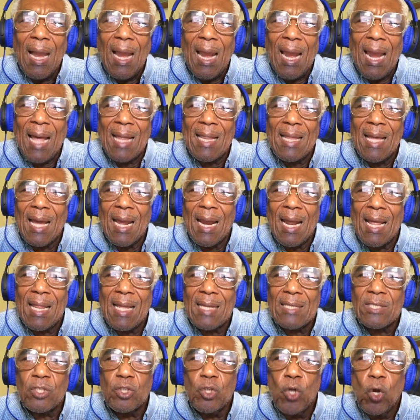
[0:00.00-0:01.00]
la
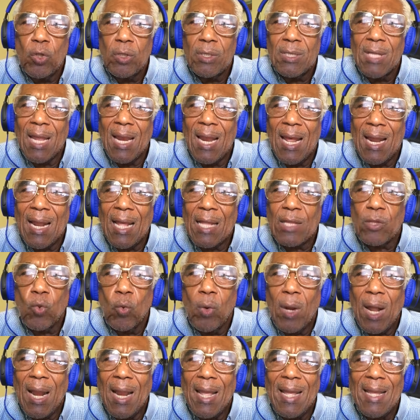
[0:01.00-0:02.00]
degradación de la
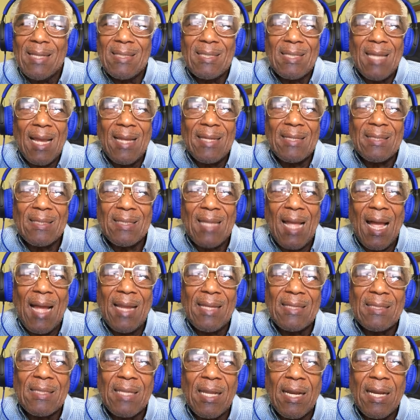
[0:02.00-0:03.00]
naturaleza
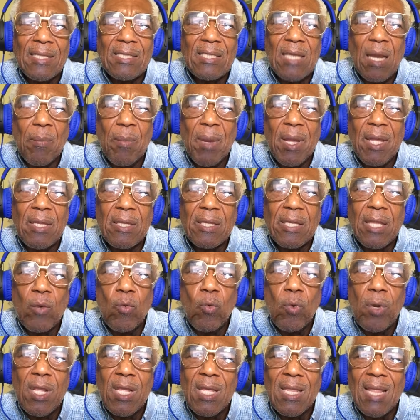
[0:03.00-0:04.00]
está estrechamente
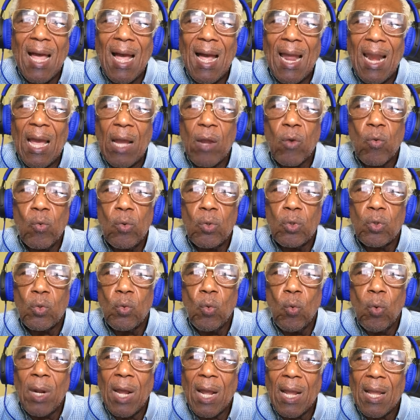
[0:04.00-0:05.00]
unida a la
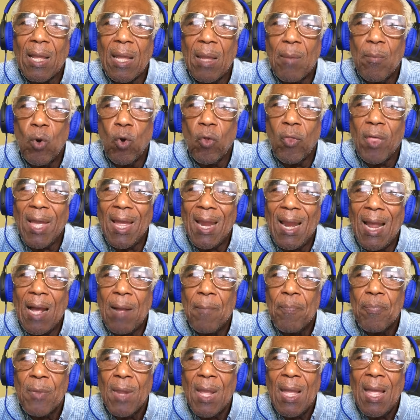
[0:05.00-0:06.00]
cultura que
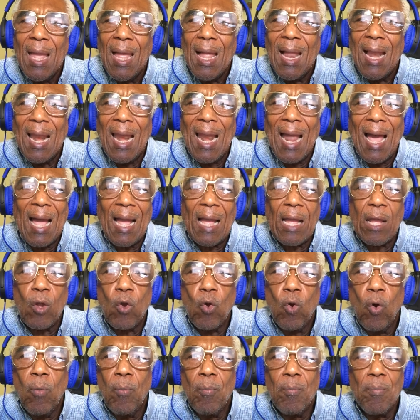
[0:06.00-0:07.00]
modela la
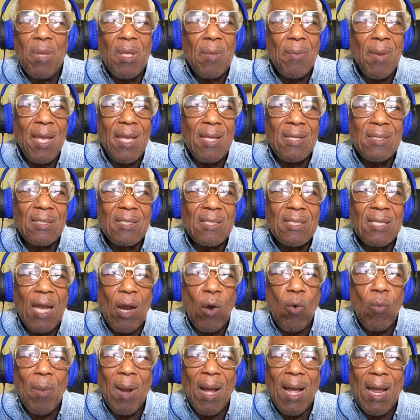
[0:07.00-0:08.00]

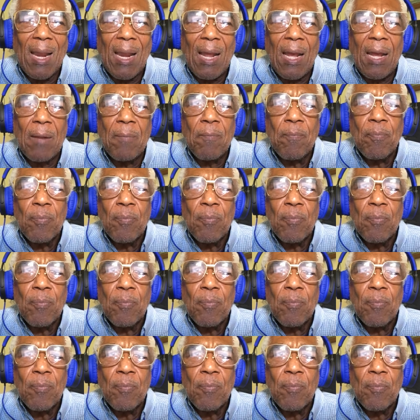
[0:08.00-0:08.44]
convivencia humana.